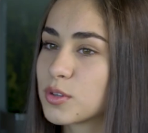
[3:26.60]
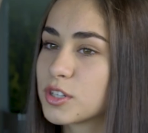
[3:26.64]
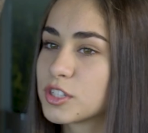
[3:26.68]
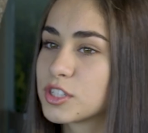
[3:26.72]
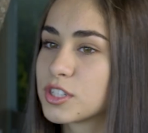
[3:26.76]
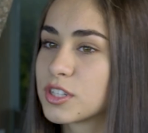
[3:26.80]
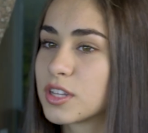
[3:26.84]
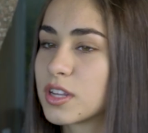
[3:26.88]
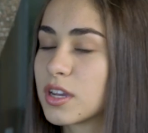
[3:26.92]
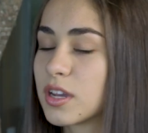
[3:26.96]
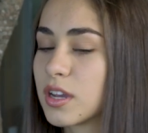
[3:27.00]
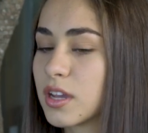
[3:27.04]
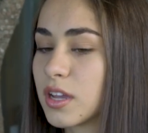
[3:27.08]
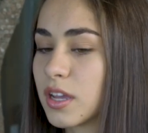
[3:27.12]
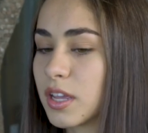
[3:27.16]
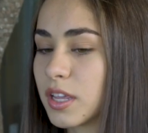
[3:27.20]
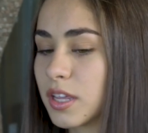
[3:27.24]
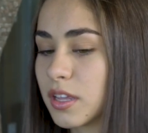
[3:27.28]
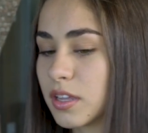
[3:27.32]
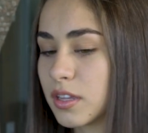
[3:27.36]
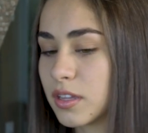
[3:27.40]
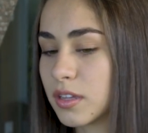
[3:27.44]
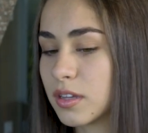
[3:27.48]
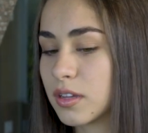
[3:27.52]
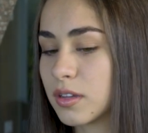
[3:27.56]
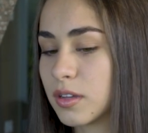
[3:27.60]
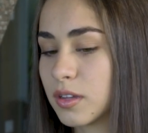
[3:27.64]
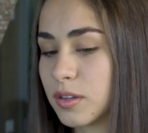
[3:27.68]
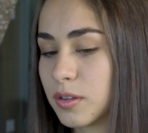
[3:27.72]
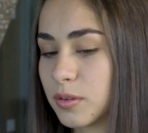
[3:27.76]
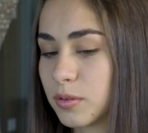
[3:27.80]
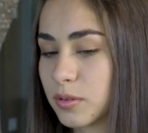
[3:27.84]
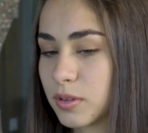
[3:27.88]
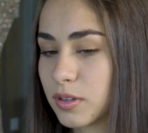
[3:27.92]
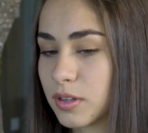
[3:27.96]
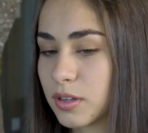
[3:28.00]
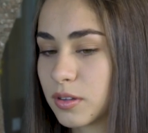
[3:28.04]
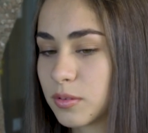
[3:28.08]
сложно
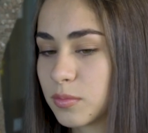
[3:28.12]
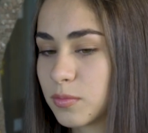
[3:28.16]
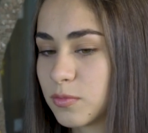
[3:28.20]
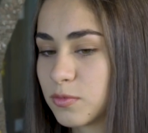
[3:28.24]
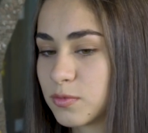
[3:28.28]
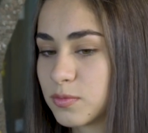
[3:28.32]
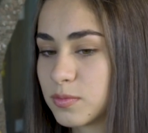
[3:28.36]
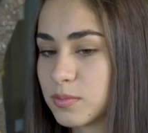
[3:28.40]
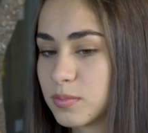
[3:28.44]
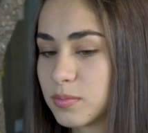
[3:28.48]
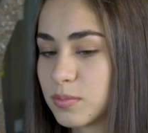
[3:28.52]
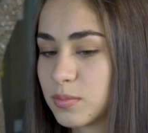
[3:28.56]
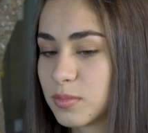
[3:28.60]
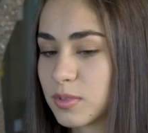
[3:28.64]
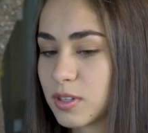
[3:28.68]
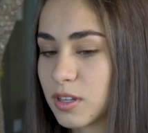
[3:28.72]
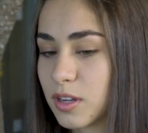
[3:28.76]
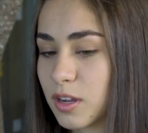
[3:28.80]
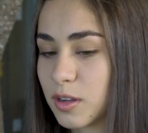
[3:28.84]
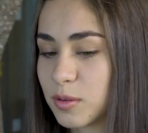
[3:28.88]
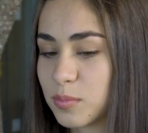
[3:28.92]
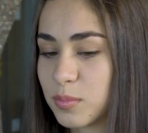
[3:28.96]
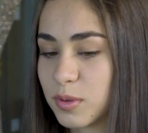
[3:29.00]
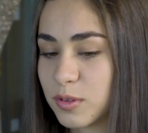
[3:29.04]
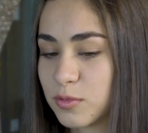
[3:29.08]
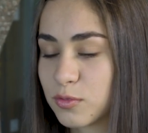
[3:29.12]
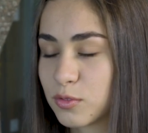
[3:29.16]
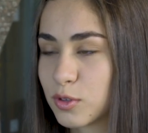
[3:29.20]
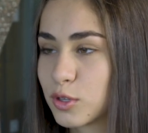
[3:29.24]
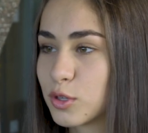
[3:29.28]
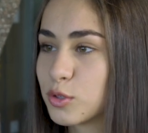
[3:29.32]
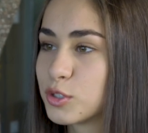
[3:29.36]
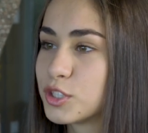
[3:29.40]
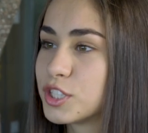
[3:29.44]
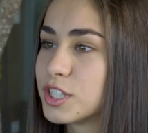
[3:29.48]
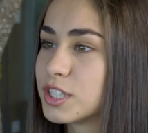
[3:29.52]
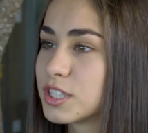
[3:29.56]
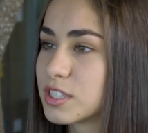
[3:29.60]
э, как бы
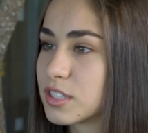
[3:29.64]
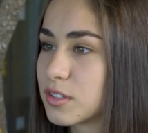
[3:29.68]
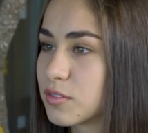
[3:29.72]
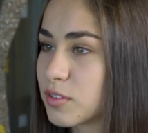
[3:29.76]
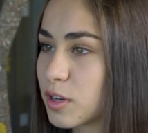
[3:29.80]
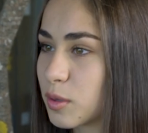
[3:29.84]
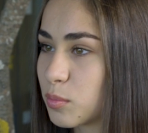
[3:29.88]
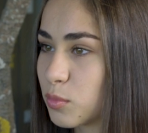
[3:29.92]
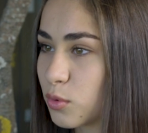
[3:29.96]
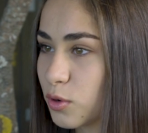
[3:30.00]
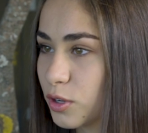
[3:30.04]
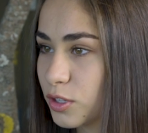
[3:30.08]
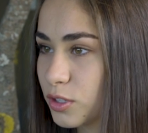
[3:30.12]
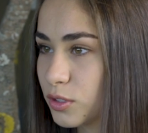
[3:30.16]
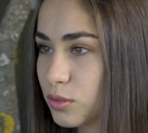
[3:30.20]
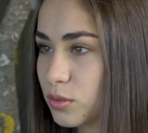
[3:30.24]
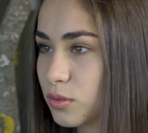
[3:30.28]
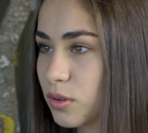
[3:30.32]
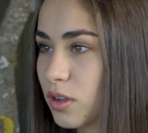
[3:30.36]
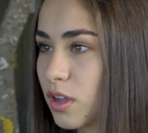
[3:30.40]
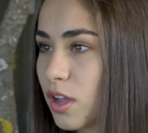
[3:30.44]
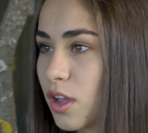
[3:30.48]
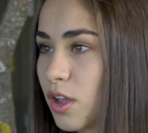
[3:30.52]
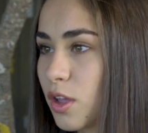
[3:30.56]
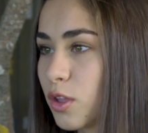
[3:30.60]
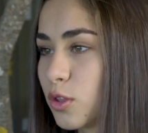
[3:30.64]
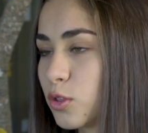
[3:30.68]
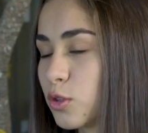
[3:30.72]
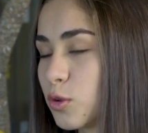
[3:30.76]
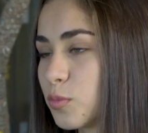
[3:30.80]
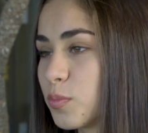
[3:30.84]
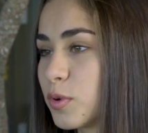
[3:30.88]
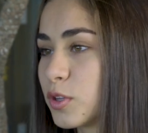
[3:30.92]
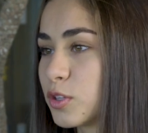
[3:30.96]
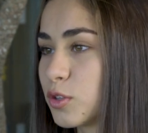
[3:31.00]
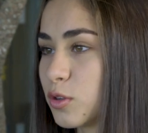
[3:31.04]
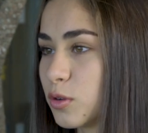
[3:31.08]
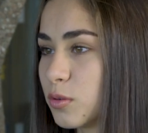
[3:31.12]
включиться в работу,
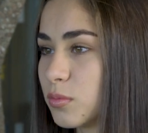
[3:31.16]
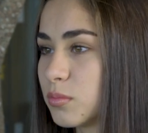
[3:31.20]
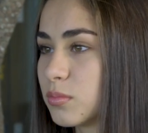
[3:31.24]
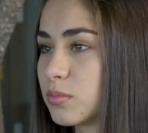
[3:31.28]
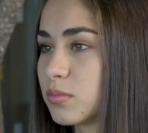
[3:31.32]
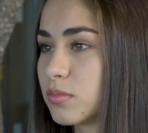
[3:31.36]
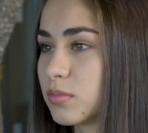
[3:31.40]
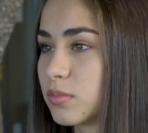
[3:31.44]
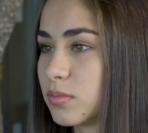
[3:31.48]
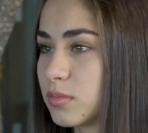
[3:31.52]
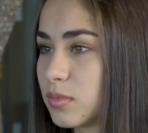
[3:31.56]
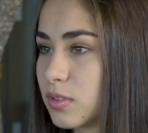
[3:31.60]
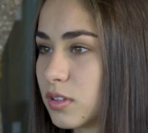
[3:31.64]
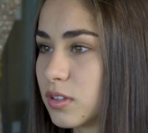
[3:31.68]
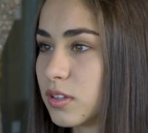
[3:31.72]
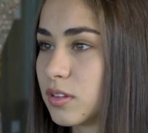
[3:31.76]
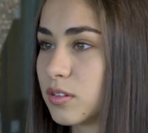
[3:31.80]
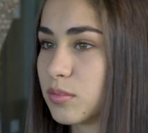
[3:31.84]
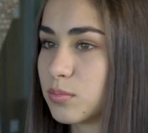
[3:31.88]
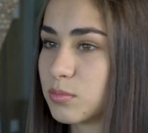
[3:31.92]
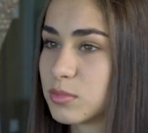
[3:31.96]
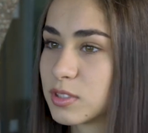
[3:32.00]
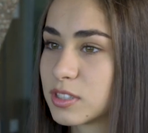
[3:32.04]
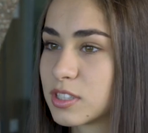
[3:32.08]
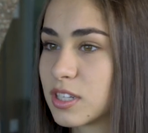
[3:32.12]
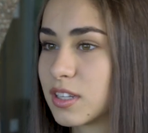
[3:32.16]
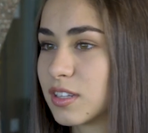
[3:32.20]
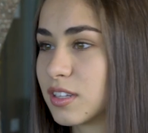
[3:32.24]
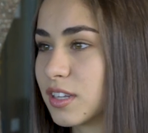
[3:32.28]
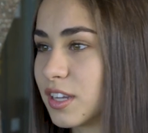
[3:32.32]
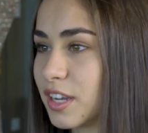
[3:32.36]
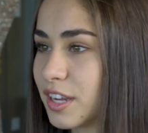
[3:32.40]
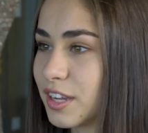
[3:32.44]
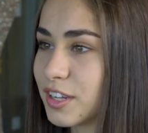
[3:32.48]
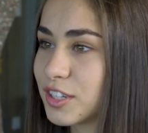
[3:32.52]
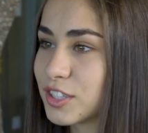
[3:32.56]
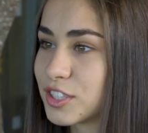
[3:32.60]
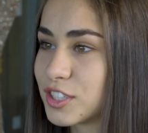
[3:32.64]
но потом стало
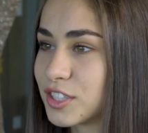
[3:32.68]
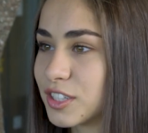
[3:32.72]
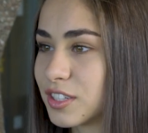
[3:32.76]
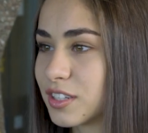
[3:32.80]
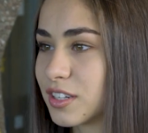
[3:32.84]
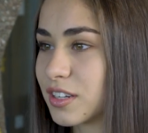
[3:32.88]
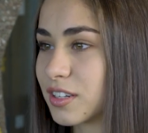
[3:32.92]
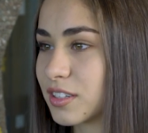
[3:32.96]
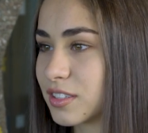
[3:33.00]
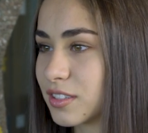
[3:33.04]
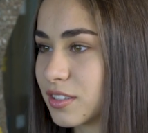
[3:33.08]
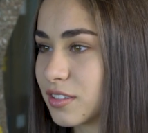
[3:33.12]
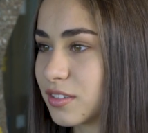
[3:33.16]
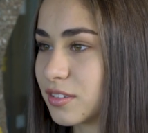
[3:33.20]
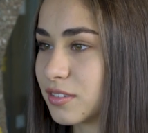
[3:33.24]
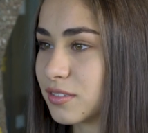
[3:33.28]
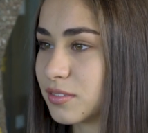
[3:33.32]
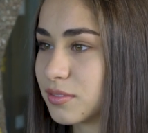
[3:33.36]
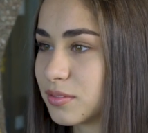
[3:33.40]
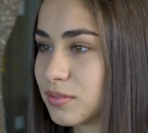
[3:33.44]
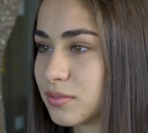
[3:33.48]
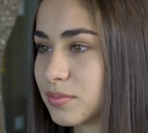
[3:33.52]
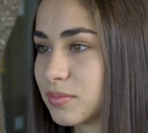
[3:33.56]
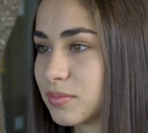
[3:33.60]
легче и как-то...